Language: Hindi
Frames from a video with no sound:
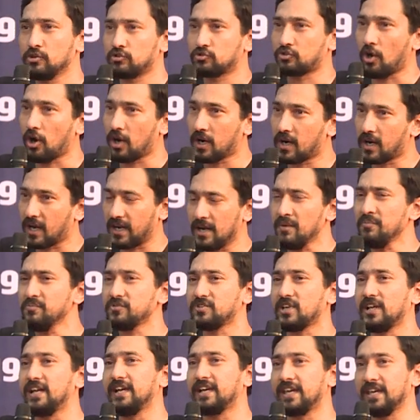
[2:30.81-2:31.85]
सौ कलम
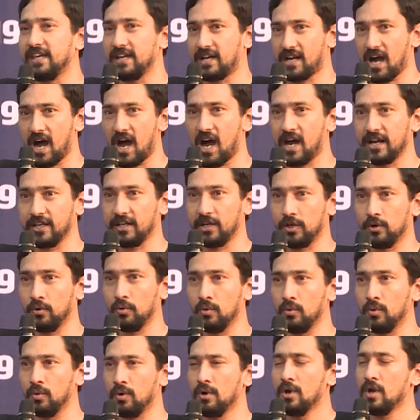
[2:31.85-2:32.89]
से लिखी कहानी
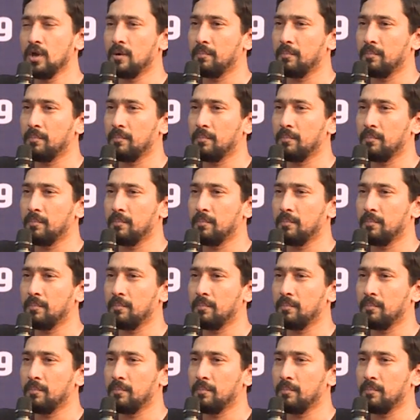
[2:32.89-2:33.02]
हूँ